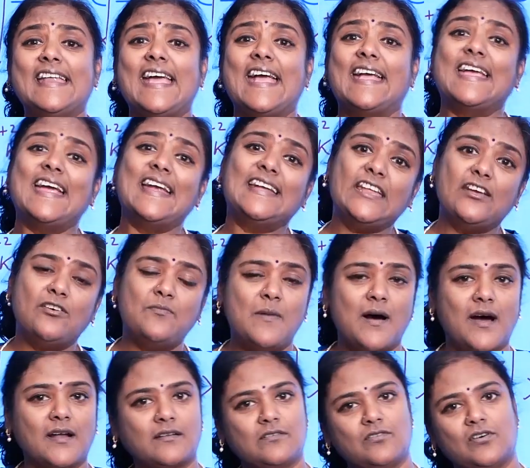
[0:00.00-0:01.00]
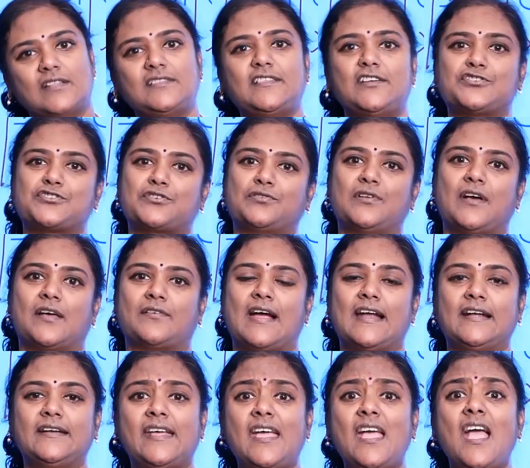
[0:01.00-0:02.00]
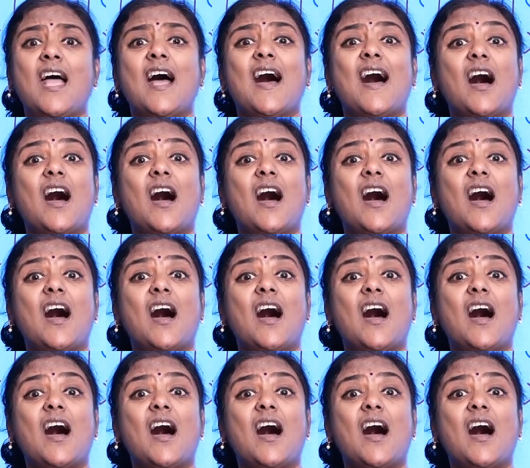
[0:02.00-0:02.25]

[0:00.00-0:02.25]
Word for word: నెగటివ్ మార్క్ కూడా తెచ్చుకున్నారు అంటే